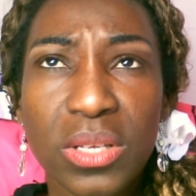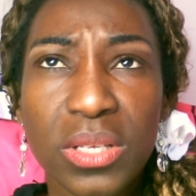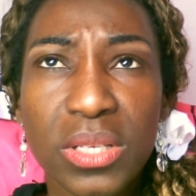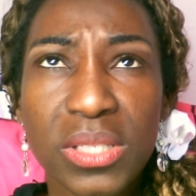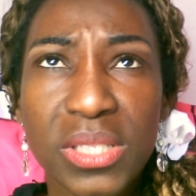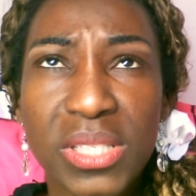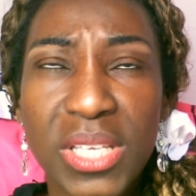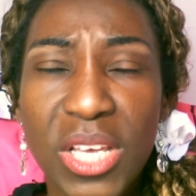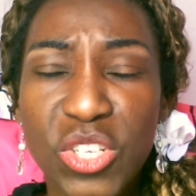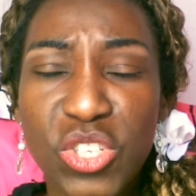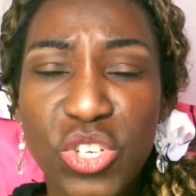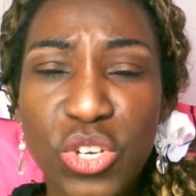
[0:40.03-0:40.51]

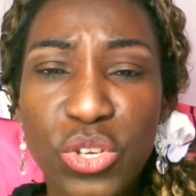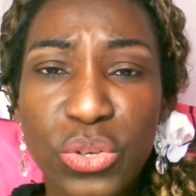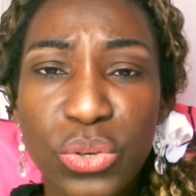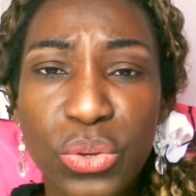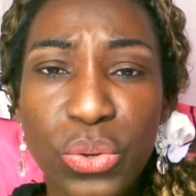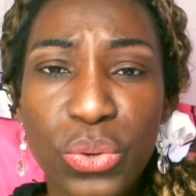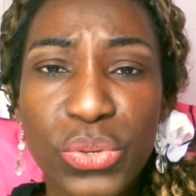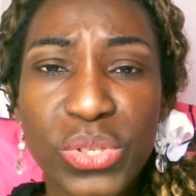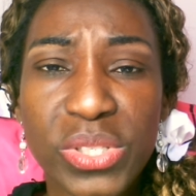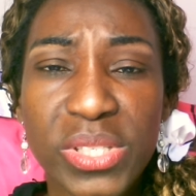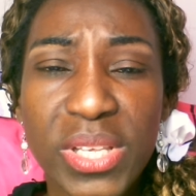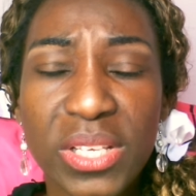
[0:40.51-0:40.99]
Sachez
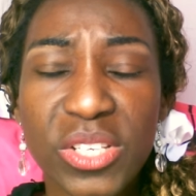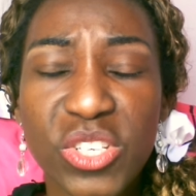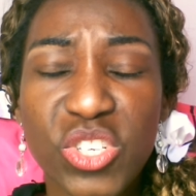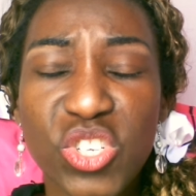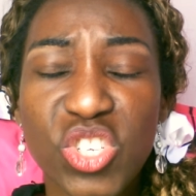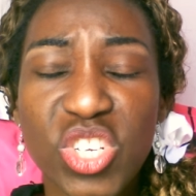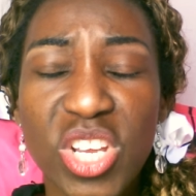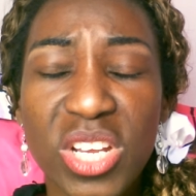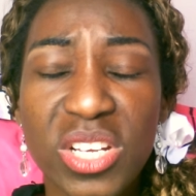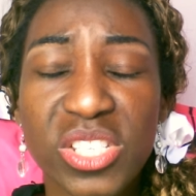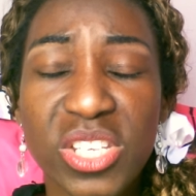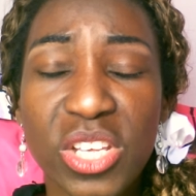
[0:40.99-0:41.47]
que cette
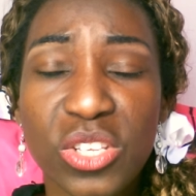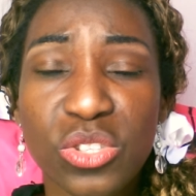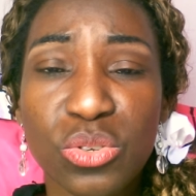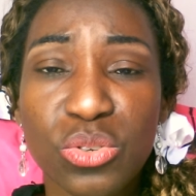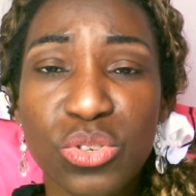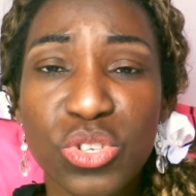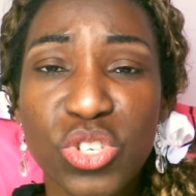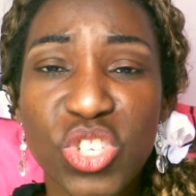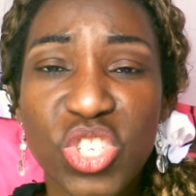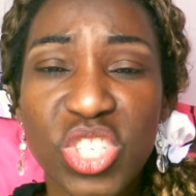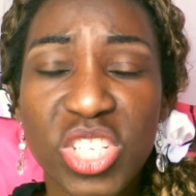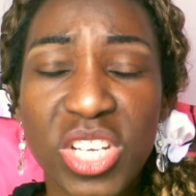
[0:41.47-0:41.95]
chaîne, c'est
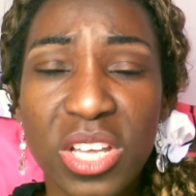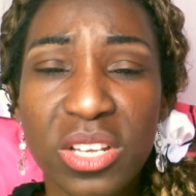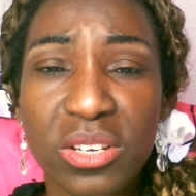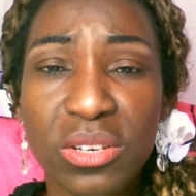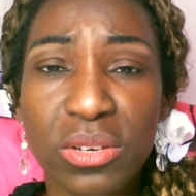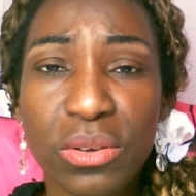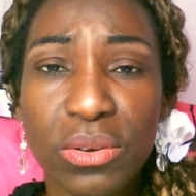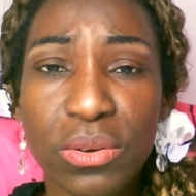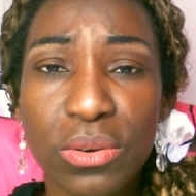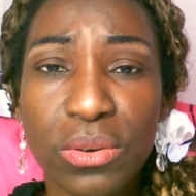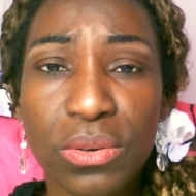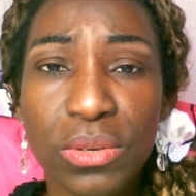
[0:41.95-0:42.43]
une
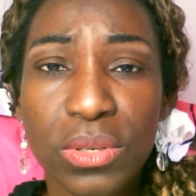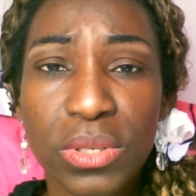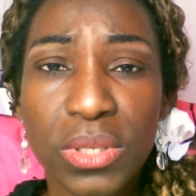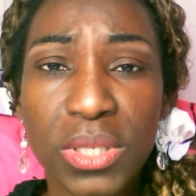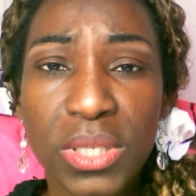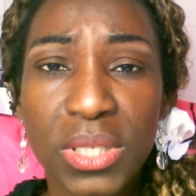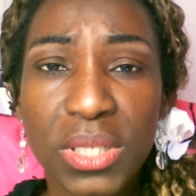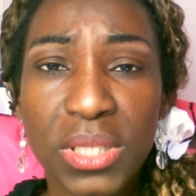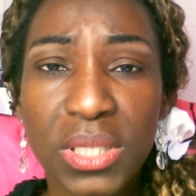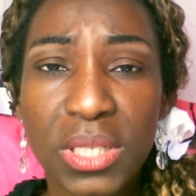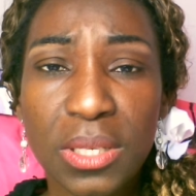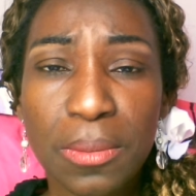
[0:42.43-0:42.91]
chaîne hein,
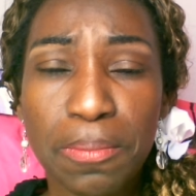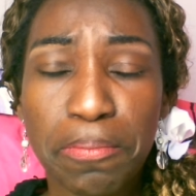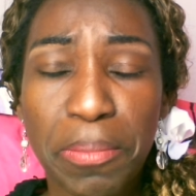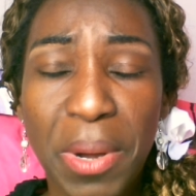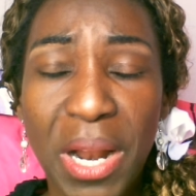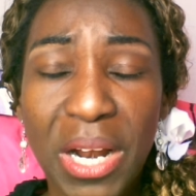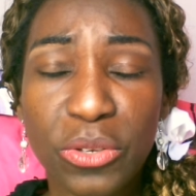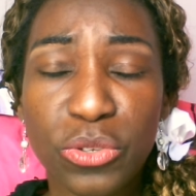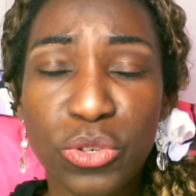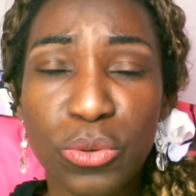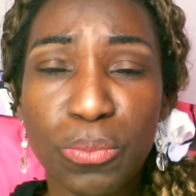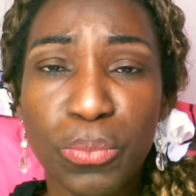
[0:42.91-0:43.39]
qui
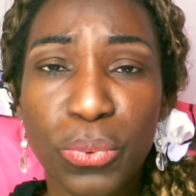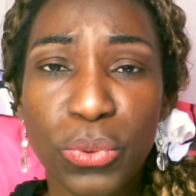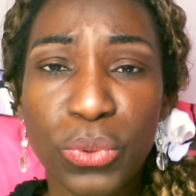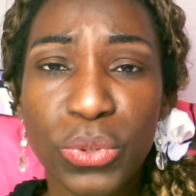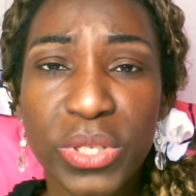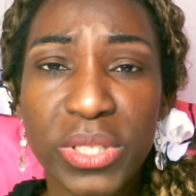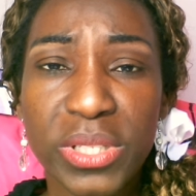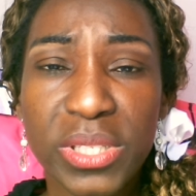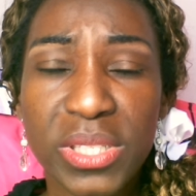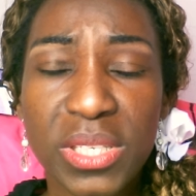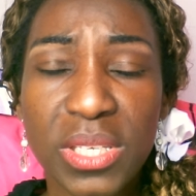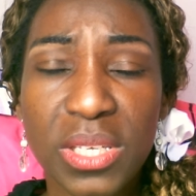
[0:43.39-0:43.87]
parle de
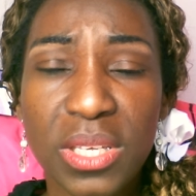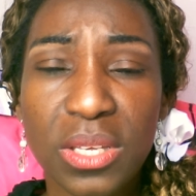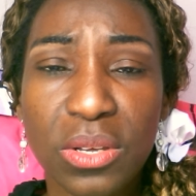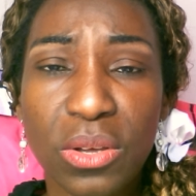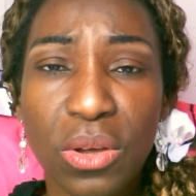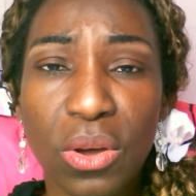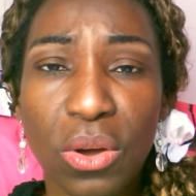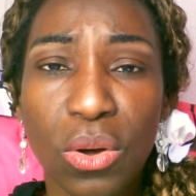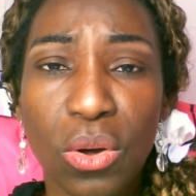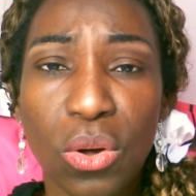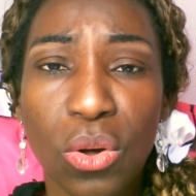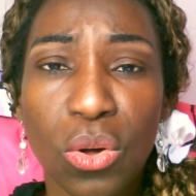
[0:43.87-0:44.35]

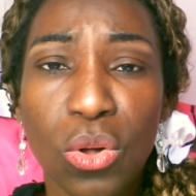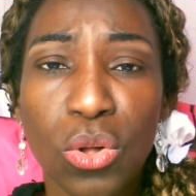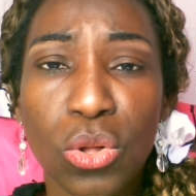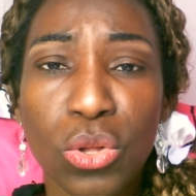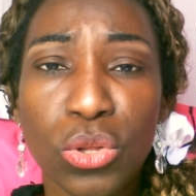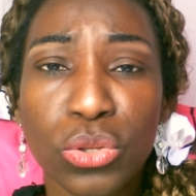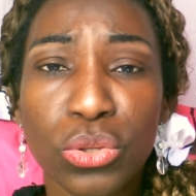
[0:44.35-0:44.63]
politique, hein,